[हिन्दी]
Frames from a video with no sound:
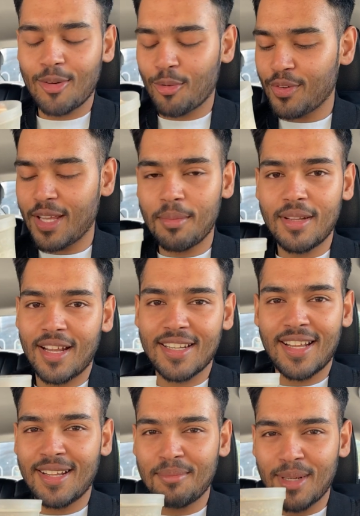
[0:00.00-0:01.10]
कॉफ़ी के बिना
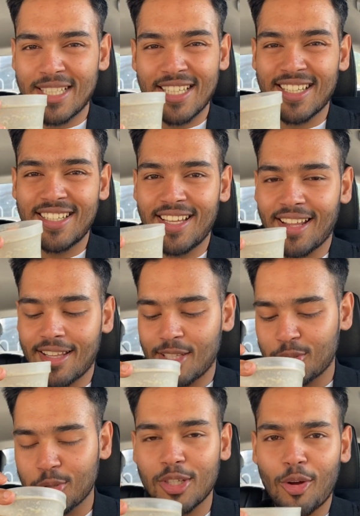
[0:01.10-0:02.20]
ना मज़ा सा नहीं आ रहा था
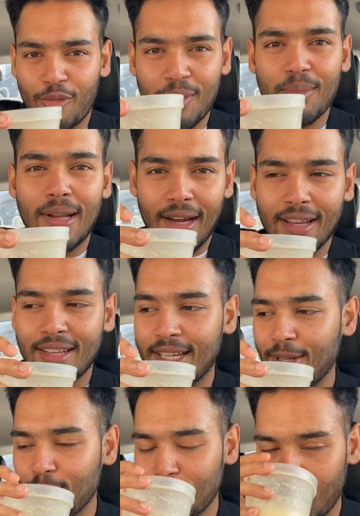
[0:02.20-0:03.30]
सोचा कॉफ़ी बना के
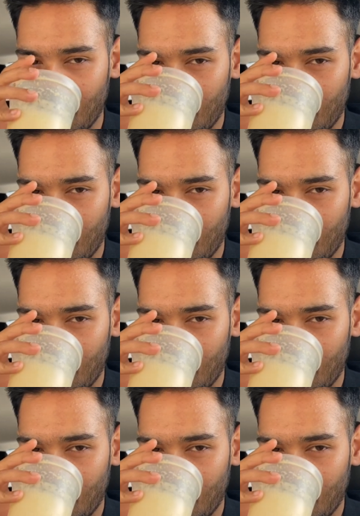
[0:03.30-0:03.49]
निकलो तो